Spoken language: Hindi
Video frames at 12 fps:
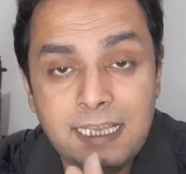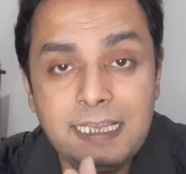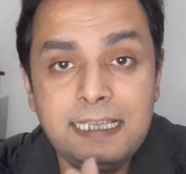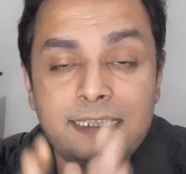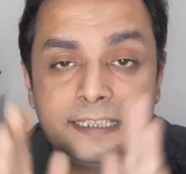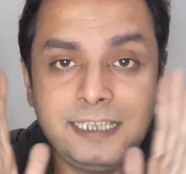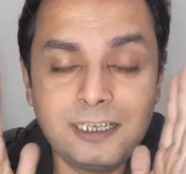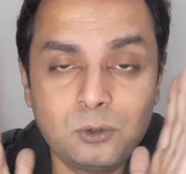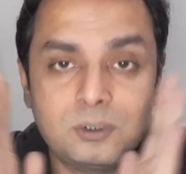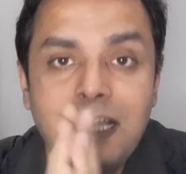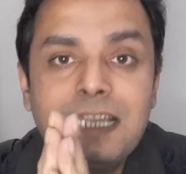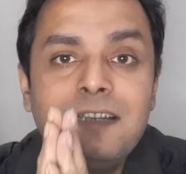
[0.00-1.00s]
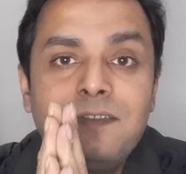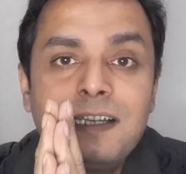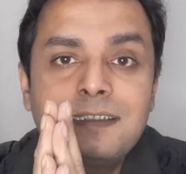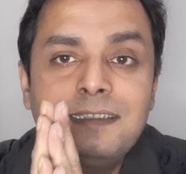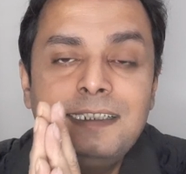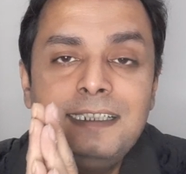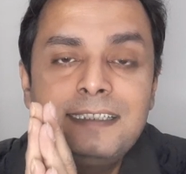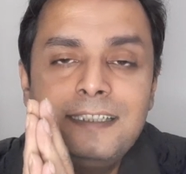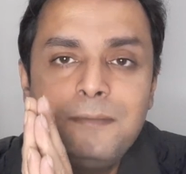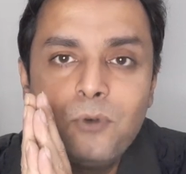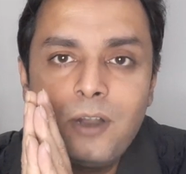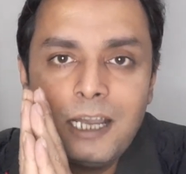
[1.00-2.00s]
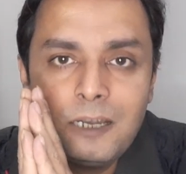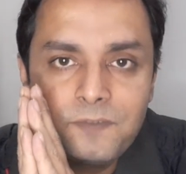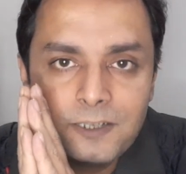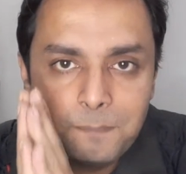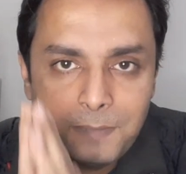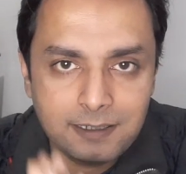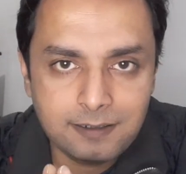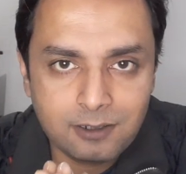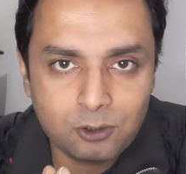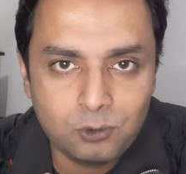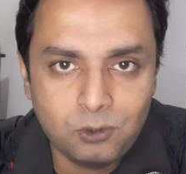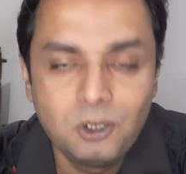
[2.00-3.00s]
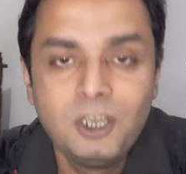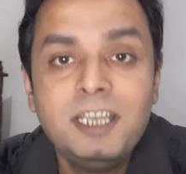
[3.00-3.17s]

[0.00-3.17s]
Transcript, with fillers: है इसलिए खुदा के वास्ते इसकी मुखालफत बंद कर दो